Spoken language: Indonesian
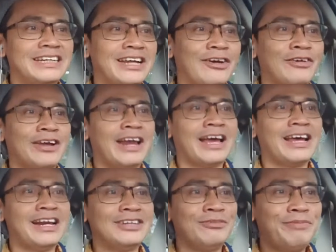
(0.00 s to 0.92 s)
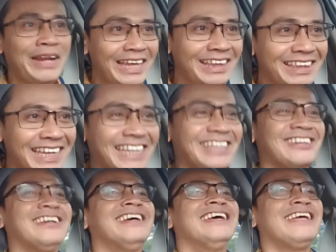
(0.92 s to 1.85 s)
Kalau ngelanggar langsung prit gitu.
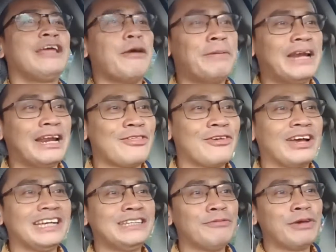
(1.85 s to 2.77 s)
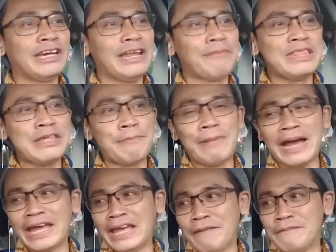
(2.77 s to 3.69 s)
Ya bener juga sih, mungkin dia
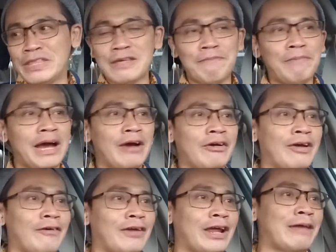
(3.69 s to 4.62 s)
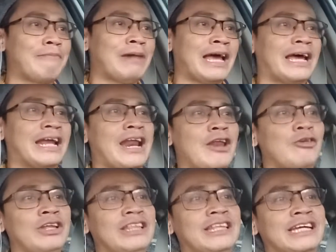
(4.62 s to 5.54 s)
menjebak ya, menjebak orang-orang yang melanggar
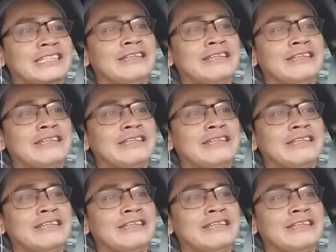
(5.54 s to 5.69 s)
lalu lintas.